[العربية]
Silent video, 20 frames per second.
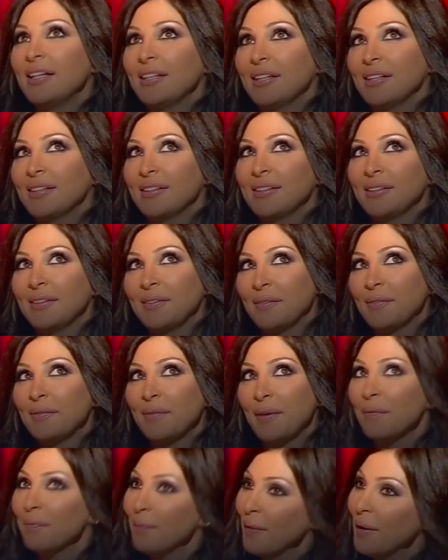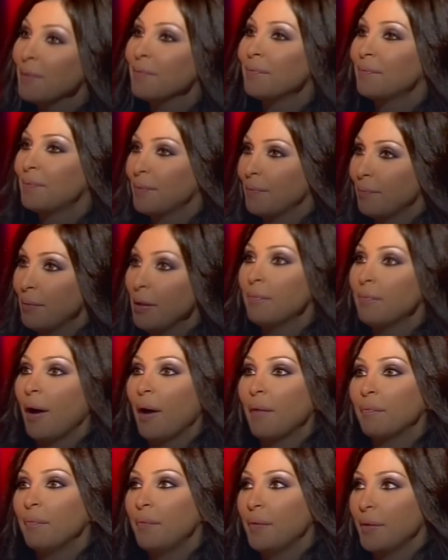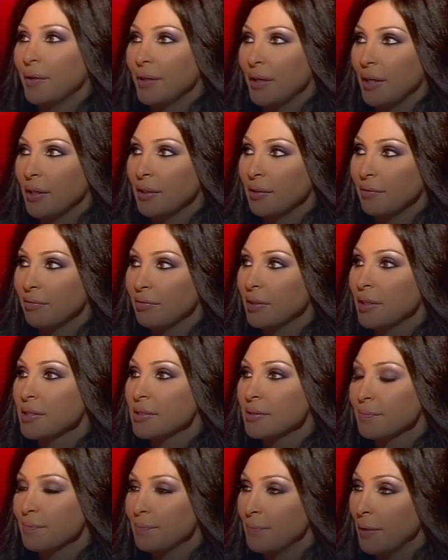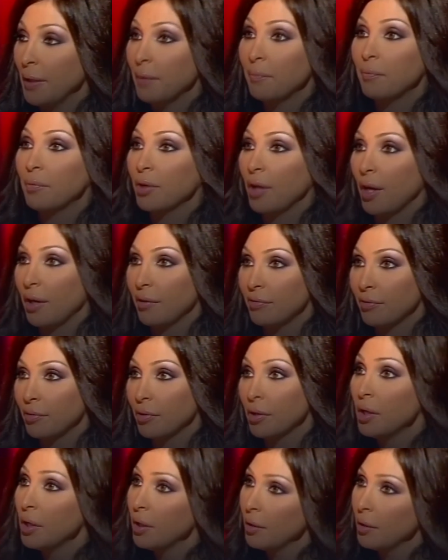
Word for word: يعني بحب بحب اعبر يعني في ناس بحبوا يعرفوا